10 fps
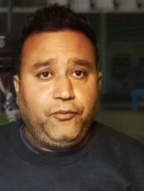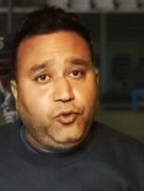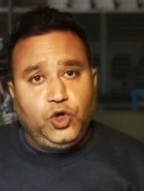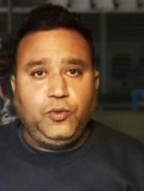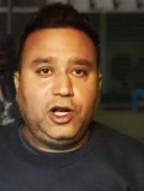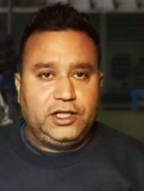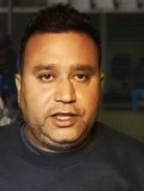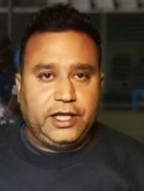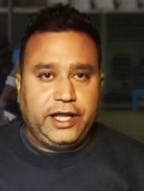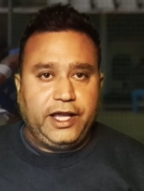
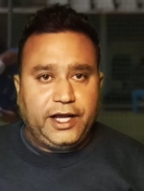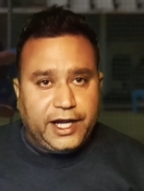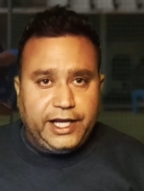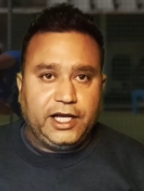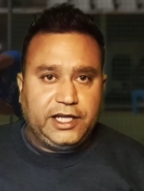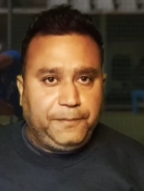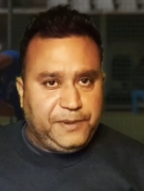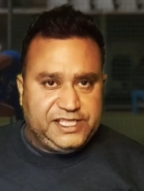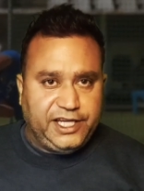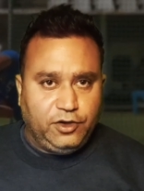ফুটবলের থেকে ক্রিকেট কি
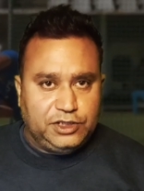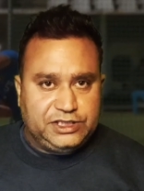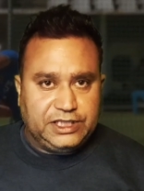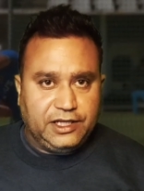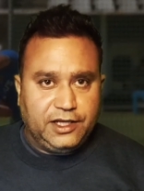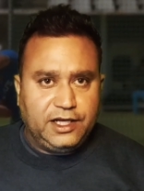পিছিয়ে রয়েছে